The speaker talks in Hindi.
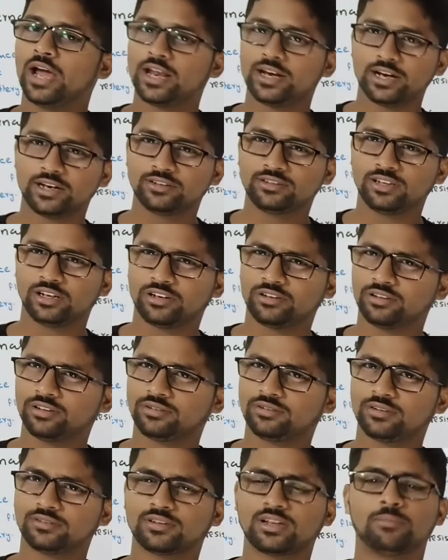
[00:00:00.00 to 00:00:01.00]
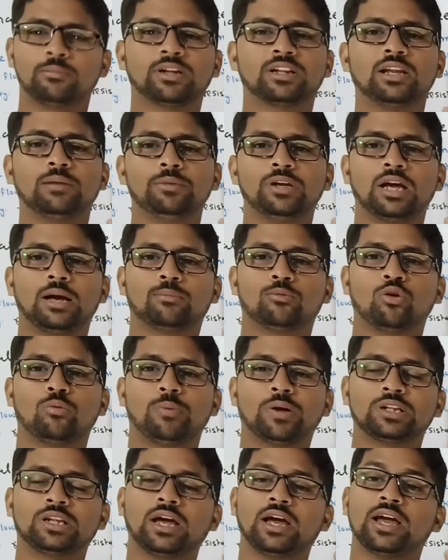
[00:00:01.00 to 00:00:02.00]
एनर्जी रेजिस्टेंस का मतलब ही
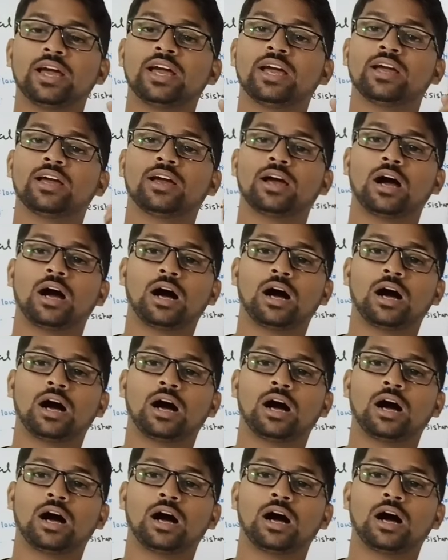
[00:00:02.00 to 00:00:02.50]
आपको पता है